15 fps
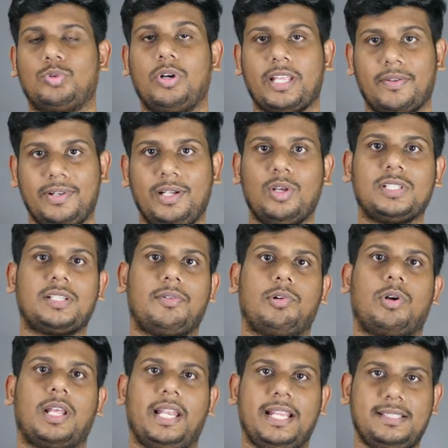ஸோ நீங்கள் விண்டோஸ்
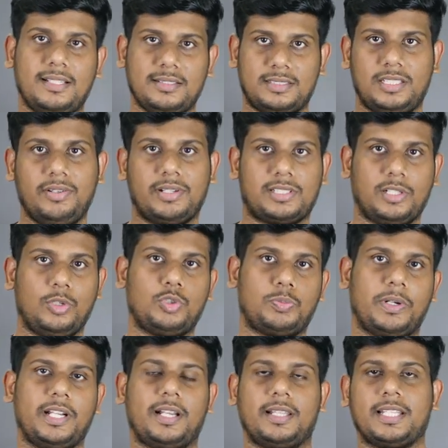செவனோட லைசன்ஸ்டு வெர்ஷன்
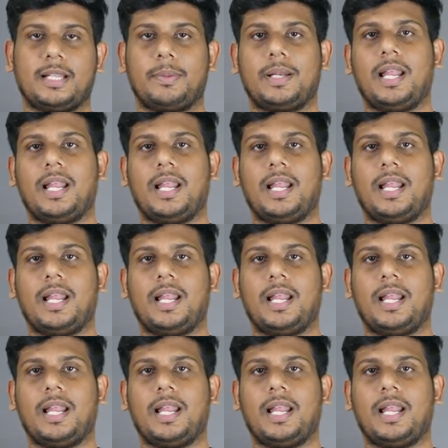யூஸ் பண்ணிட்டு இருந்தீங்க